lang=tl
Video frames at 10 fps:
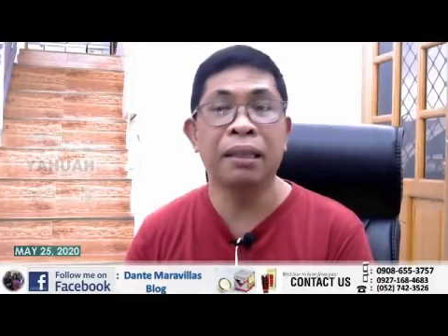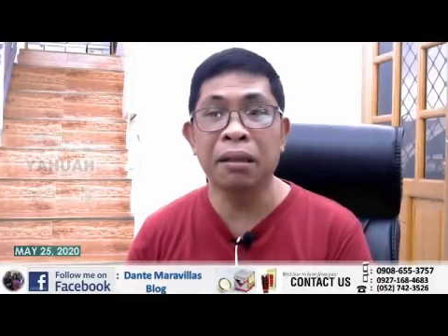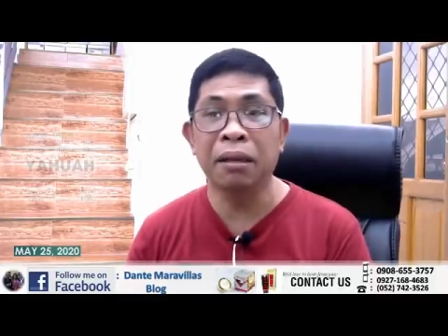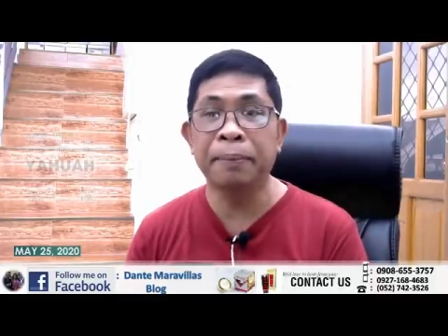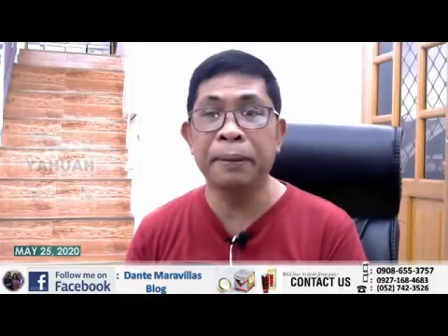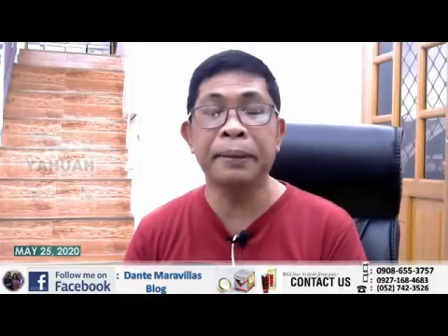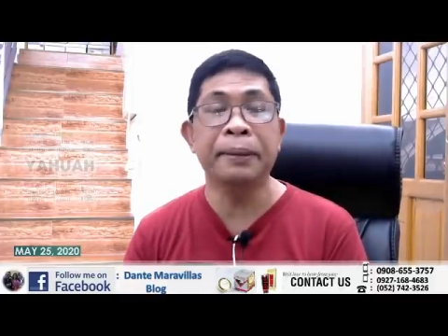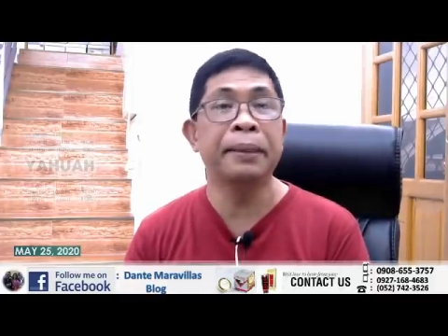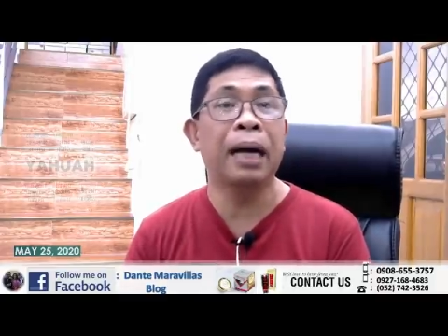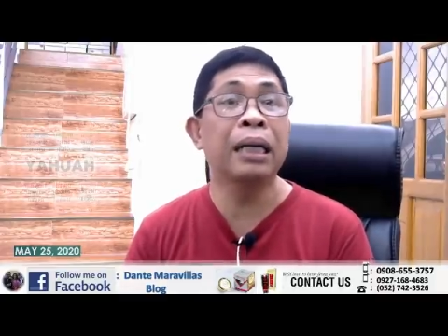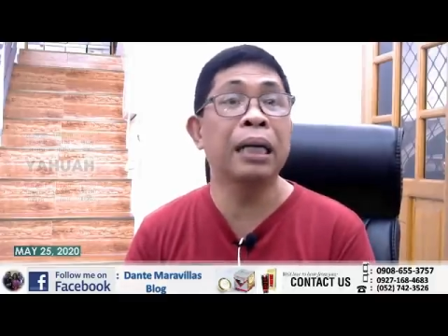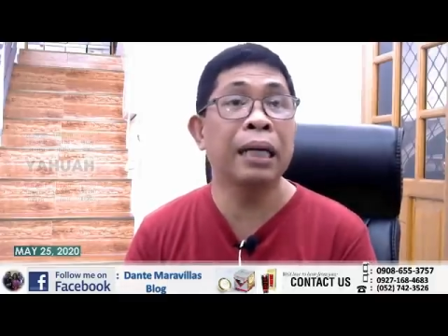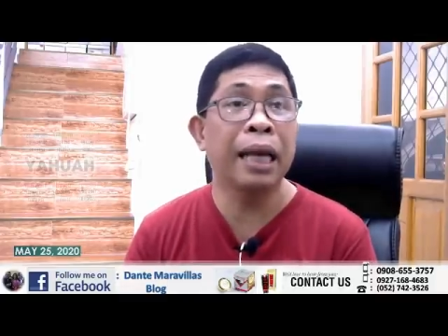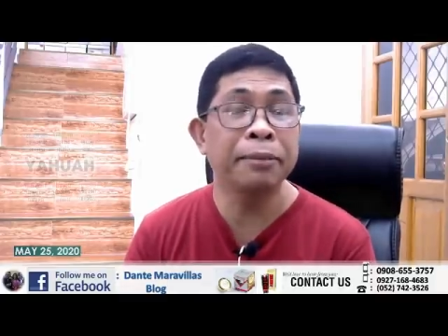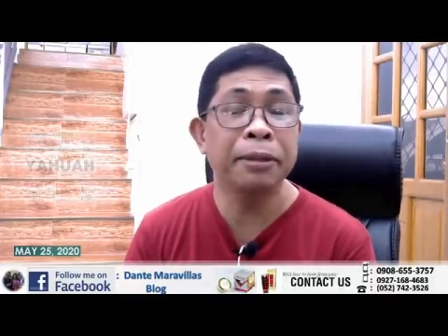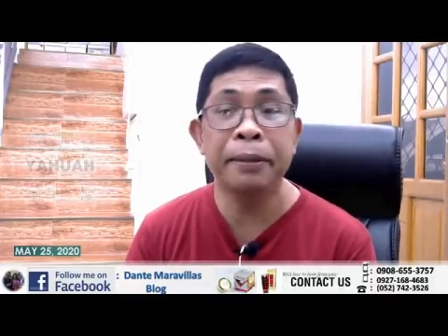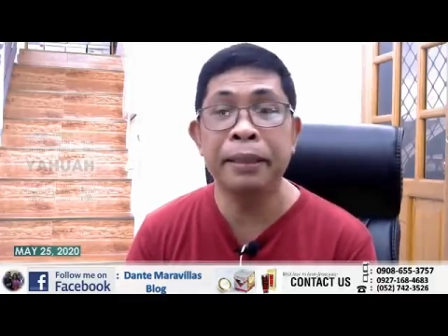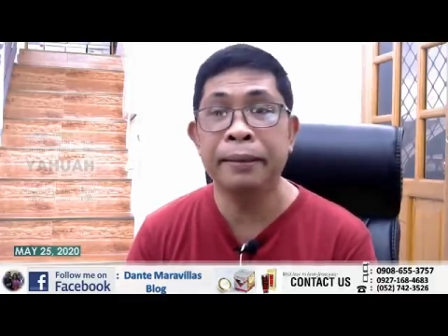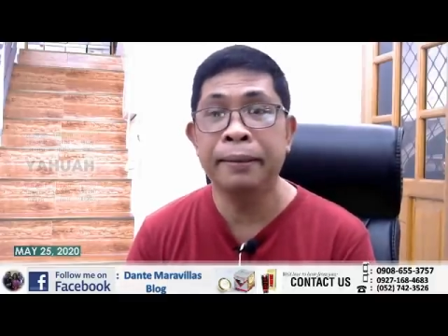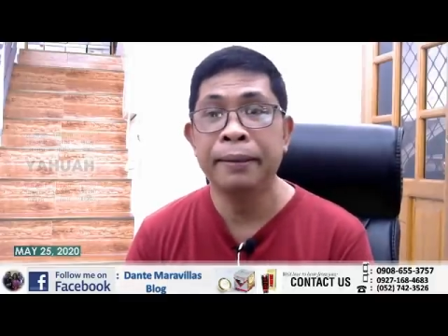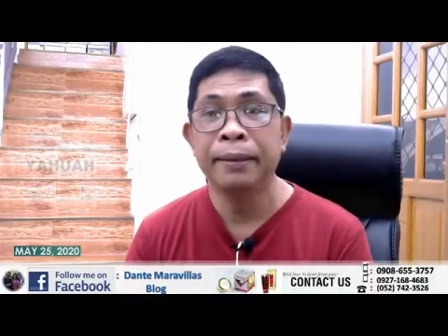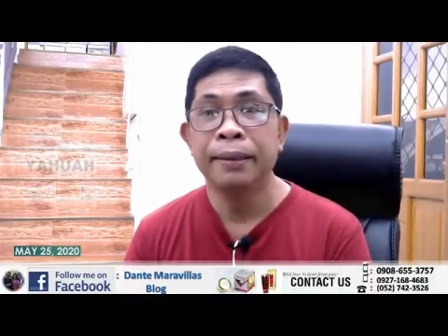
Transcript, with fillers: Totoo po yon. Hunger Games po ito.